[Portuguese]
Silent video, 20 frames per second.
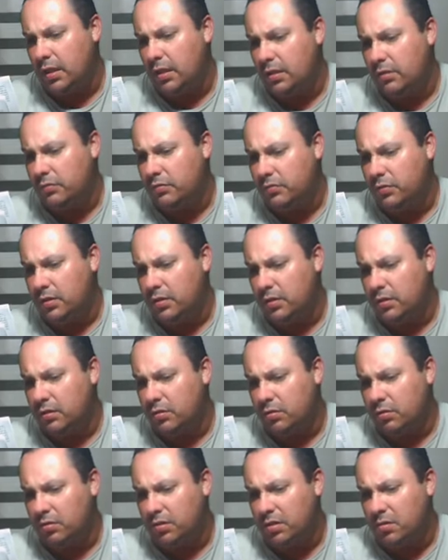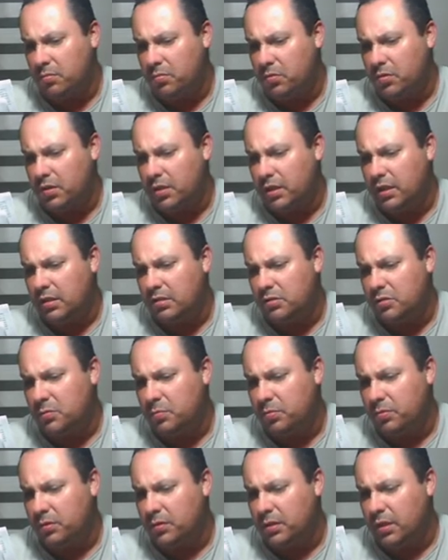Ele foi contemporâneo de
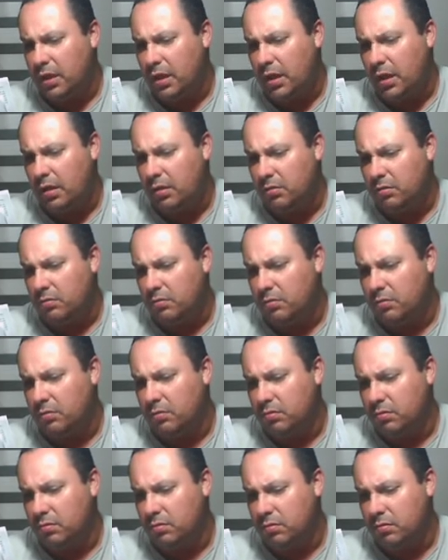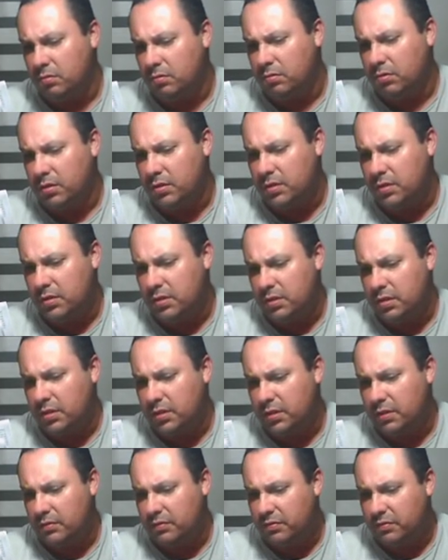Plutarco, o que
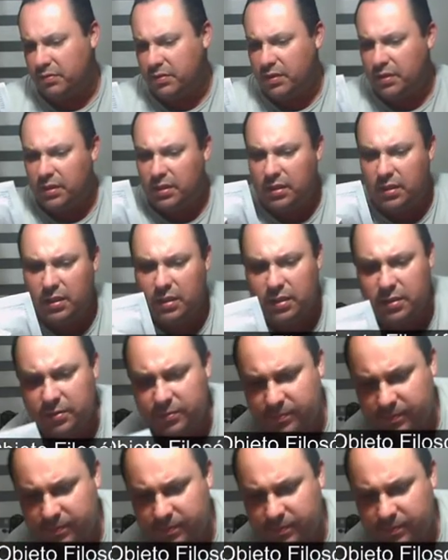significa